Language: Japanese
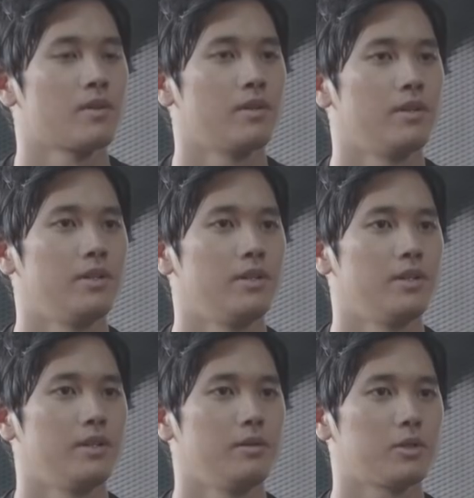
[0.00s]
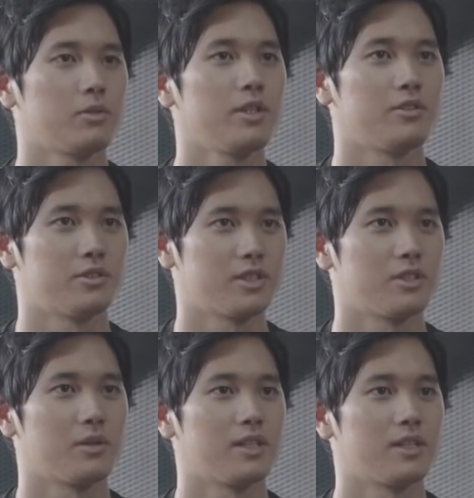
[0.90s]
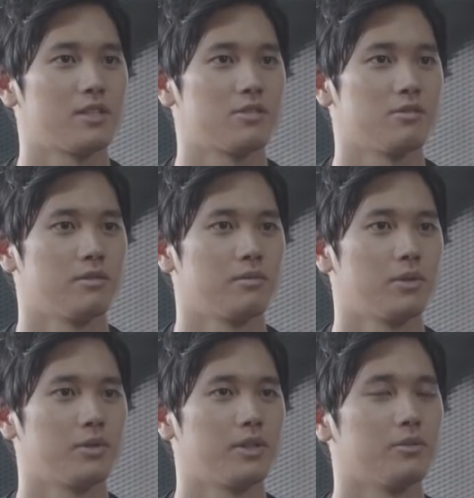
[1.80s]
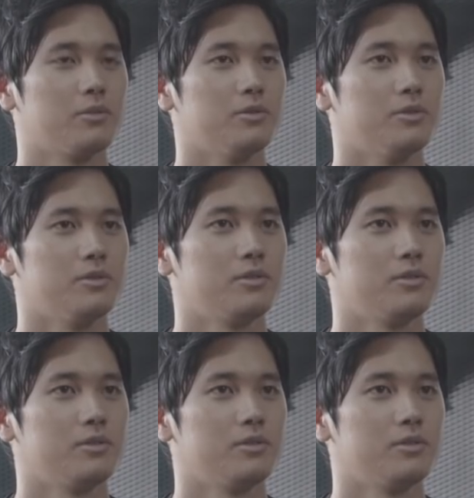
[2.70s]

えーまあ、トレーニングした後は必ずプロテインを飲む